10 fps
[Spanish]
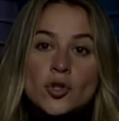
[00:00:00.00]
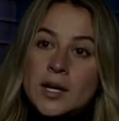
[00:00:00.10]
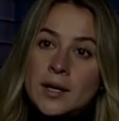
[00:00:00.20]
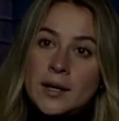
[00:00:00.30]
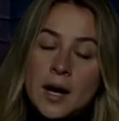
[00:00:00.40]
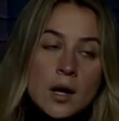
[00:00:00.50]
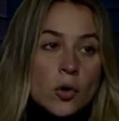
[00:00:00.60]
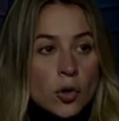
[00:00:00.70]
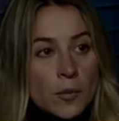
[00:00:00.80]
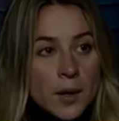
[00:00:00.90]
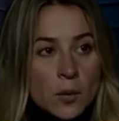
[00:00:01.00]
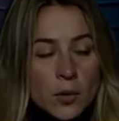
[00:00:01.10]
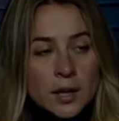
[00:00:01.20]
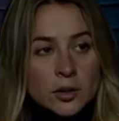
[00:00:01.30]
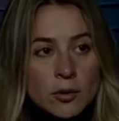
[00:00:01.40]
yo la lideraba en Colombia
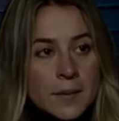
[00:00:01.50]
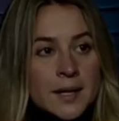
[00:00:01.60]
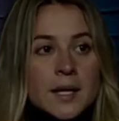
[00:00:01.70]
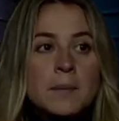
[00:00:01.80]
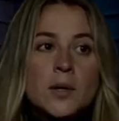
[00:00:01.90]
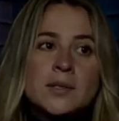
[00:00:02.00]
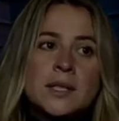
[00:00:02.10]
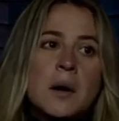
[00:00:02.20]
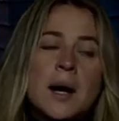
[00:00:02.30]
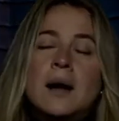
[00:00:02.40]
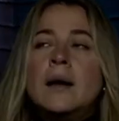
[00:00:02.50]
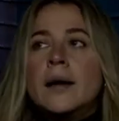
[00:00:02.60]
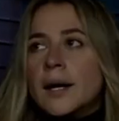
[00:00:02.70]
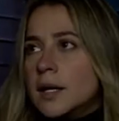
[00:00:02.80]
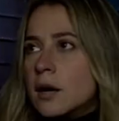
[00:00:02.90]
como Latinoamérica, pero estaba
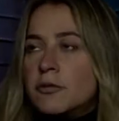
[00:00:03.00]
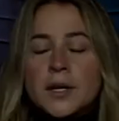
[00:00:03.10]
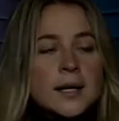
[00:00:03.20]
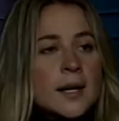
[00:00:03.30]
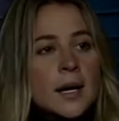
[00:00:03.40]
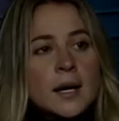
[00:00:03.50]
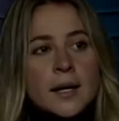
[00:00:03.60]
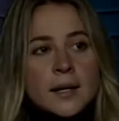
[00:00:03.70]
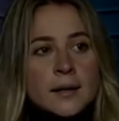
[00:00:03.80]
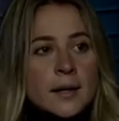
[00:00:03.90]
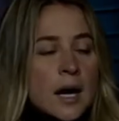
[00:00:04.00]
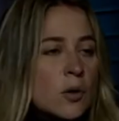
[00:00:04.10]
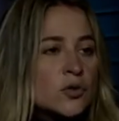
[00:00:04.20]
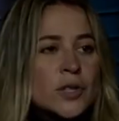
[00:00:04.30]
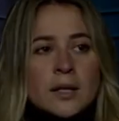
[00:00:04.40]
en África, en
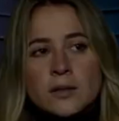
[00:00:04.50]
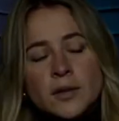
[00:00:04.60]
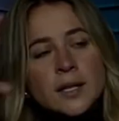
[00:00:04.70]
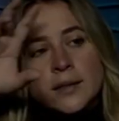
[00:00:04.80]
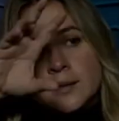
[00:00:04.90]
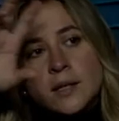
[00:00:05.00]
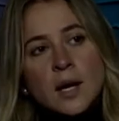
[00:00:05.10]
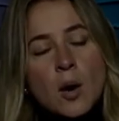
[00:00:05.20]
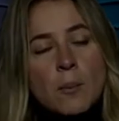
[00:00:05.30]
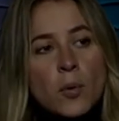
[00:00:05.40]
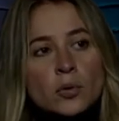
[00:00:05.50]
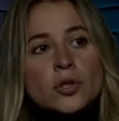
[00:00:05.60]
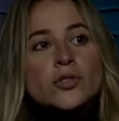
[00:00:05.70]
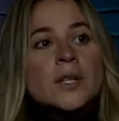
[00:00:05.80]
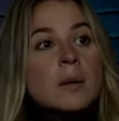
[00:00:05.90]
Austria, en diferentes
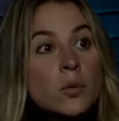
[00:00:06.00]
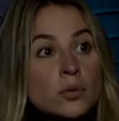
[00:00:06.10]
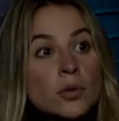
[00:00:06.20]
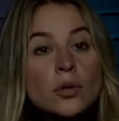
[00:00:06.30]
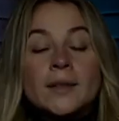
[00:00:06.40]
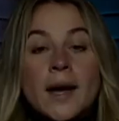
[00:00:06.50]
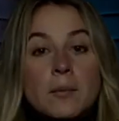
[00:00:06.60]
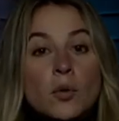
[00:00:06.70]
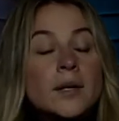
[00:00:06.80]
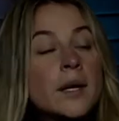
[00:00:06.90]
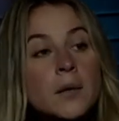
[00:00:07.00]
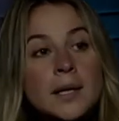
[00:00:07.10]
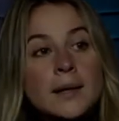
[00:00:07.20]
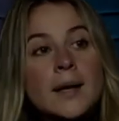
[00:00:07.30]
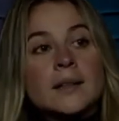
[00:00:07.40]
puntos del mundo donde hay
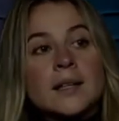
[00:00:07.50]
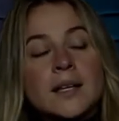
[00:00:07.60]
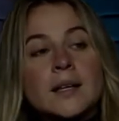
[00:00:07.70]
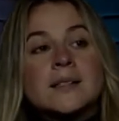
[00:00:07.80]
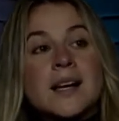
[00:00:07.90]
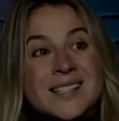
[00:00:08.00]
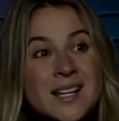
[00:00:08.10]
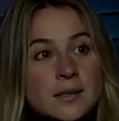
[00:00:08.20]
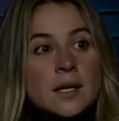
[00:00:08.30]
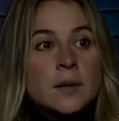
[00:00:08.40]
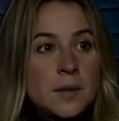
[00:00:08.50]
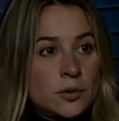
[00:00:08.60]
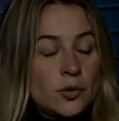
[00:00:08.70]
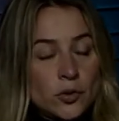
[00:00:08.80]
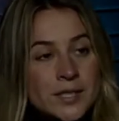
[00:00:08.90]
vulnerabilidad y escasez de
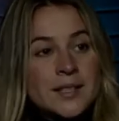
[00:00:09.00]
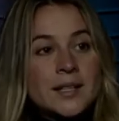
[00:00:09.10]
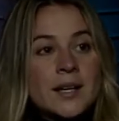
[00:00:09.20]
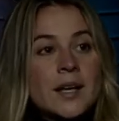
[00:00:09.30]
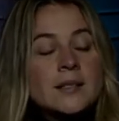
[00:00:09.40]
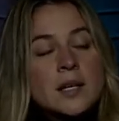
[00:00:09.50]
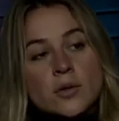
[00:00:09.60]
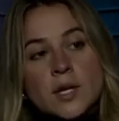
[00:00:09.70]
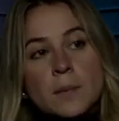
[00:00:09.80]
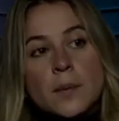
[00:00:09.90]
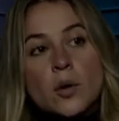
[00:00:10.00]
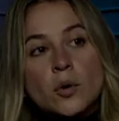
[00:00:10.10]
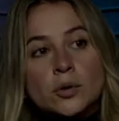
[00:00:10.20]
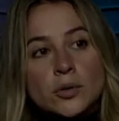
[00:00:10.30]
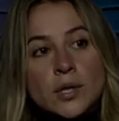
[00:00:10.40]
alimentos, donde se tienen que desarrollar
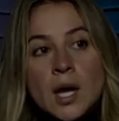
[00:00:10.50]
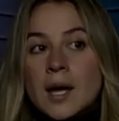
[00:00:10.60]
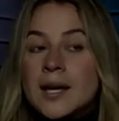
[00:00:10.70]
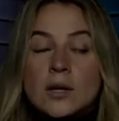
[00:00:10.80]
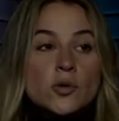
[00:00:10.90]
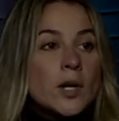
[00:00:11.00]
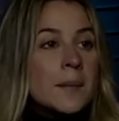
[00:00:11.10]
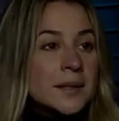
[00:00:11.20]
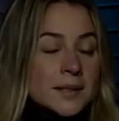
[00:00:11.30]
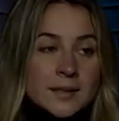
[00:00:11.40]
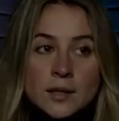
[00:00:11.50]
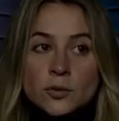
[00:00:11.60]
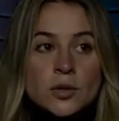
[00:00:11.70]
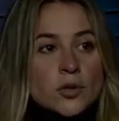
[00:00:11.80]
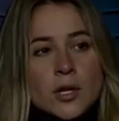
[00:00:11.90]
productos que no solamente
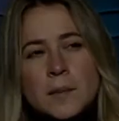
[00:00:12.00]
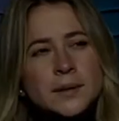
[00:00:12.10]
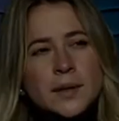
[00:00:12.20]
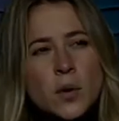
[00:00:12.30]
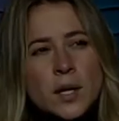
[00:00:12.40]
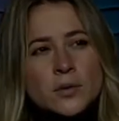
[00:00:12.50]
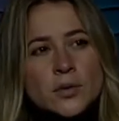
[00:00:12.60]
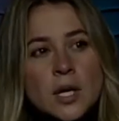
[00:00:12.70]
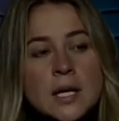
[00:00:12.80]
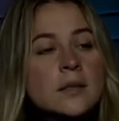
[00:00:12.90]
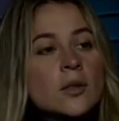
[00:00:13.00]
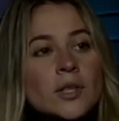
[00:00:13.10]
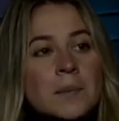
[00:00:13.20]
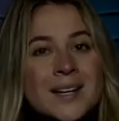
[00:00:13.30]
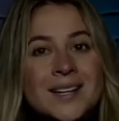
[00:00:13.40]
sean nutricionalmente buenos,
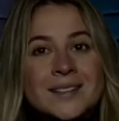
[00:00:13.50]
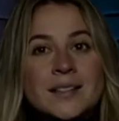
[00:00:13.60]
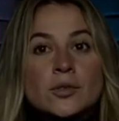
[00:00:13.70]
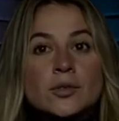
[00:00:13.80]
sino también que